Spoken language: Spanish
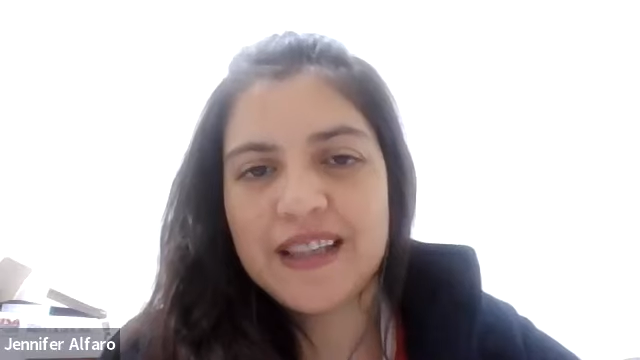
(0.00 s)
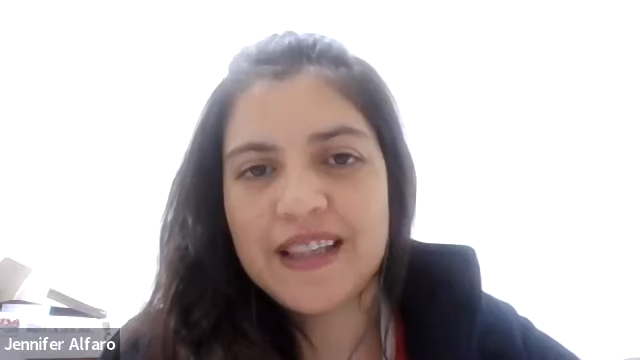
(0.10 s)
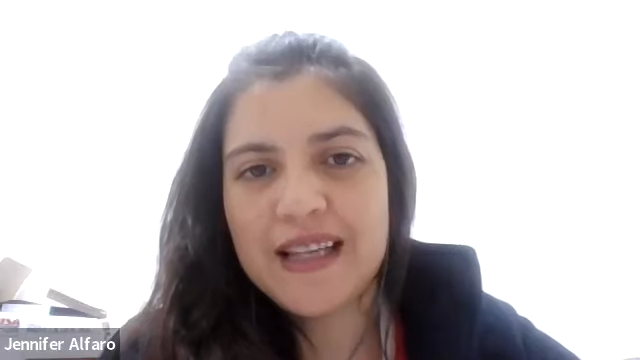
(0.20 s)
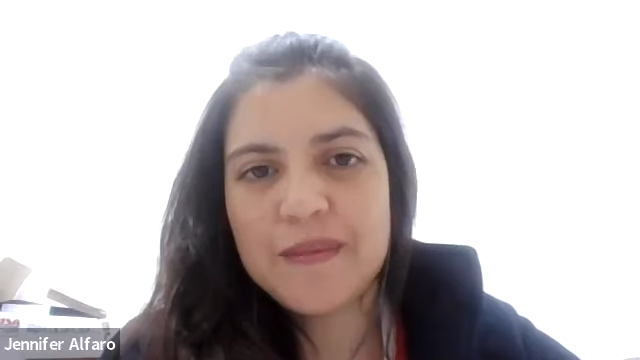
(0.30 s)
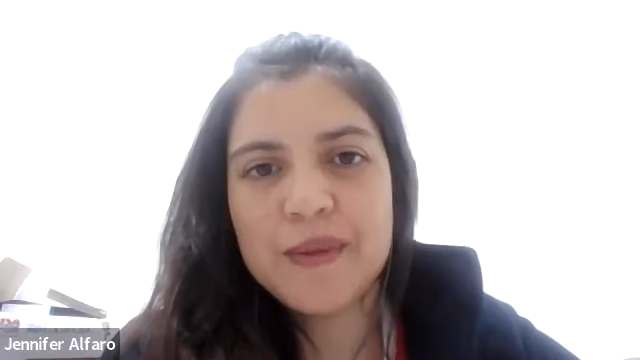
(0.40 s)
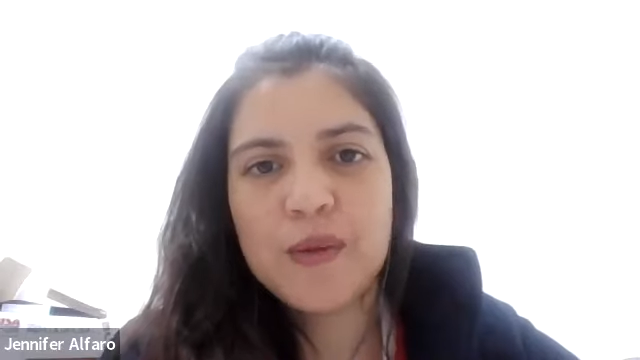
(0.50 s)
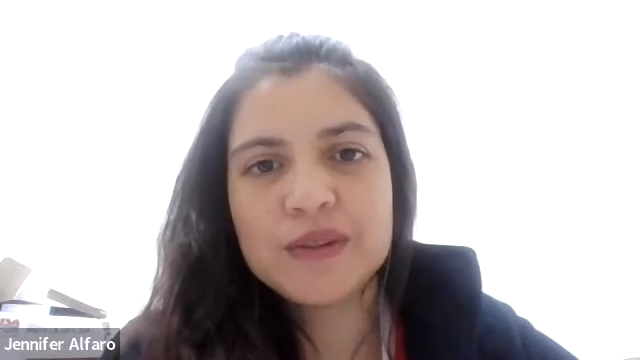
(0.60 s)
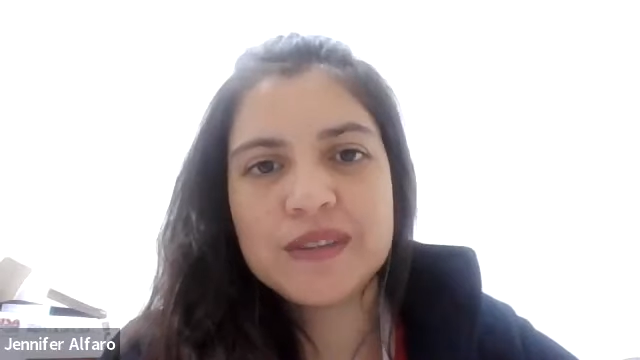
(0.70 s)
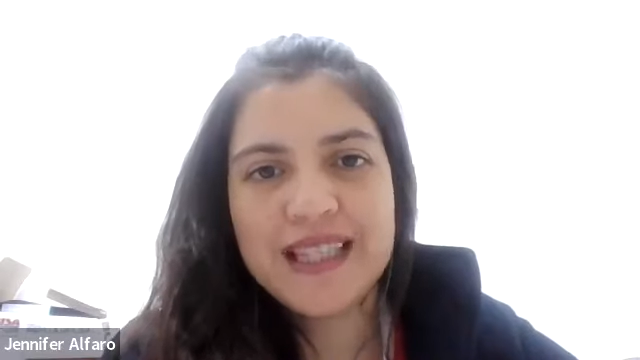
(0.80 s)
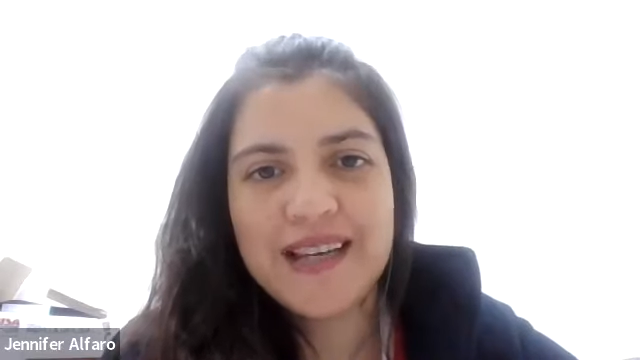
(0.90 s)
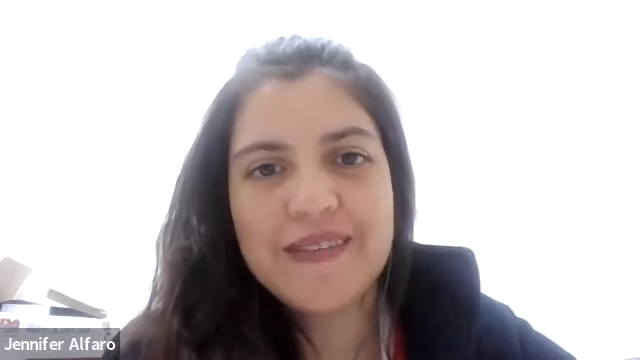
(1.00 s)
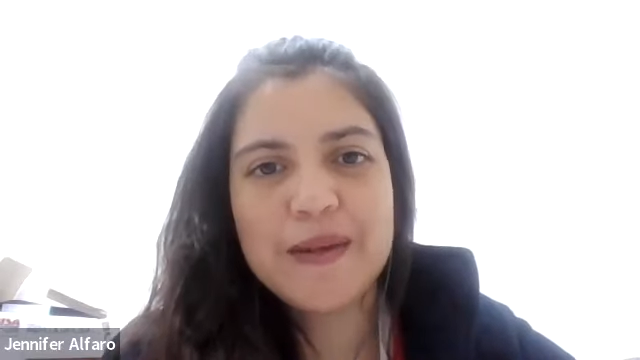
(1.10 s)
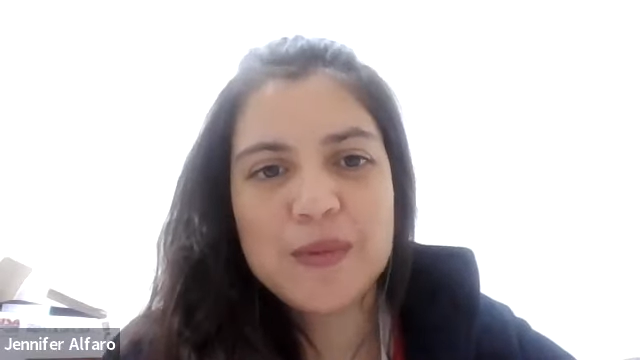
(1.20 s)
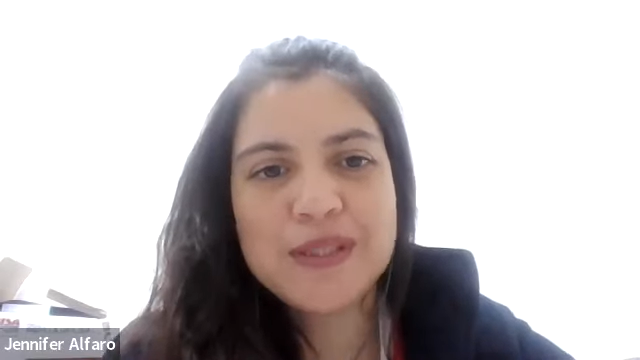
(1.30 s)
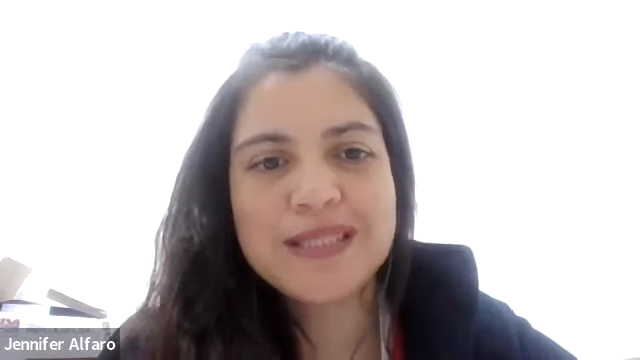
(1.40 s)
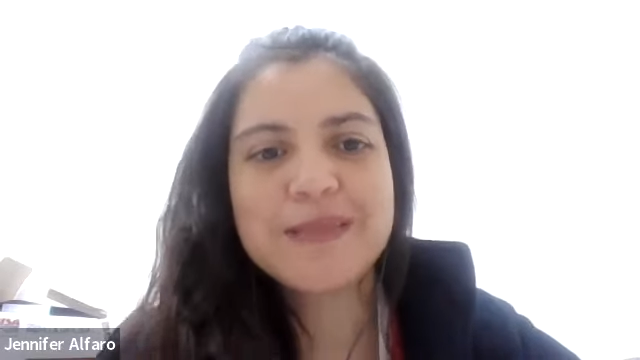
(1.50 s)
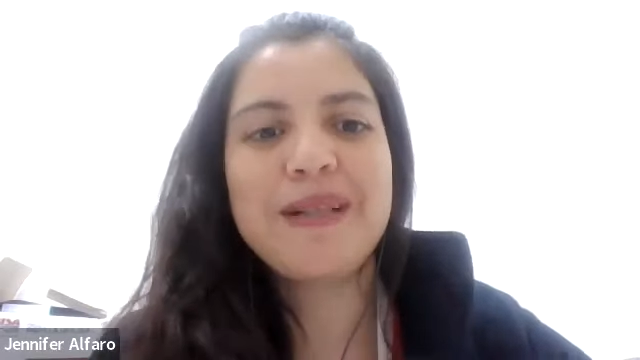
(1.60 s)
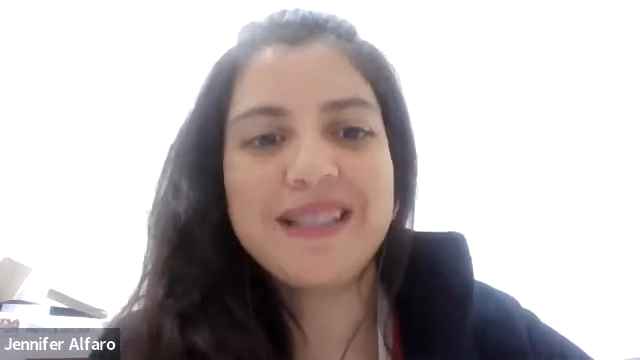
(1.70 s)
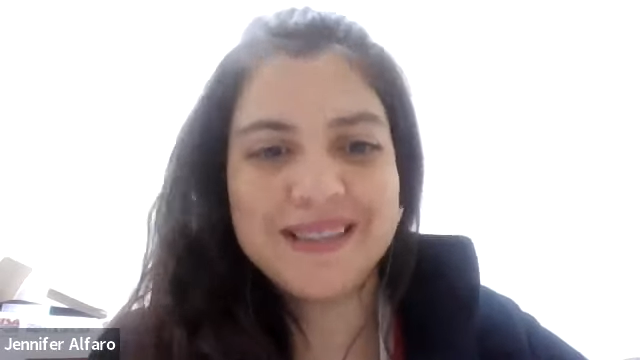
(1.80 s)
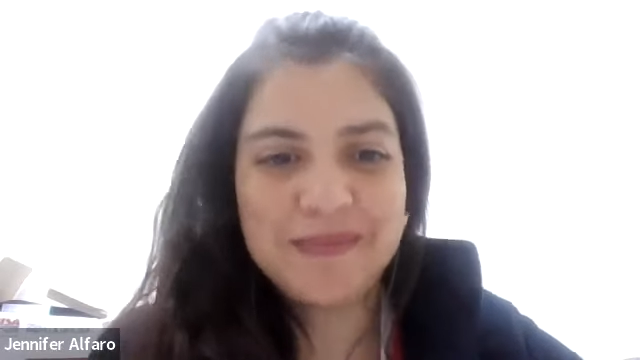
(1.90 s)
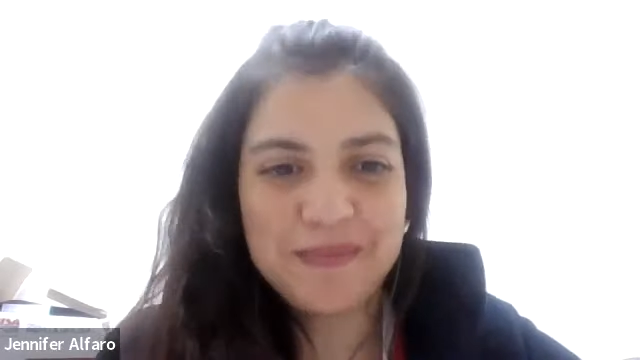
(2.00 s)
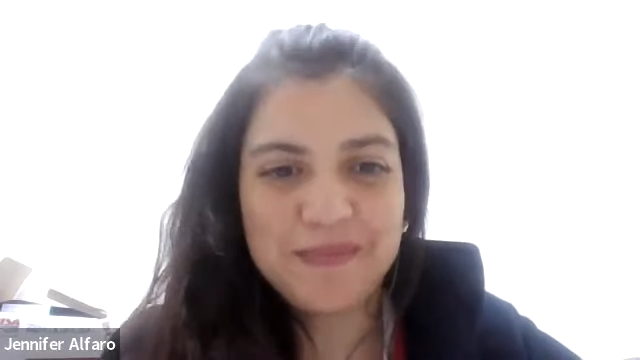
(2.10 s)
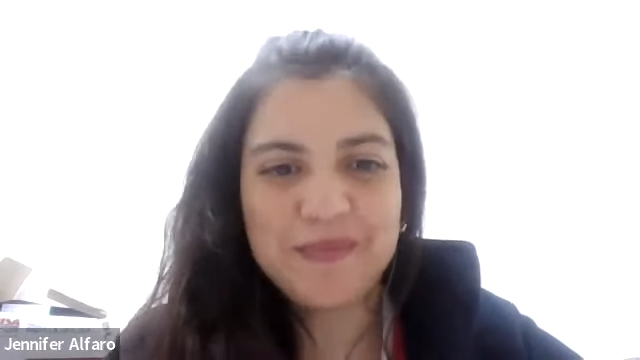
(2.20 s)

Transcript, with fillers: la verdad, me gustaría ver muchas más.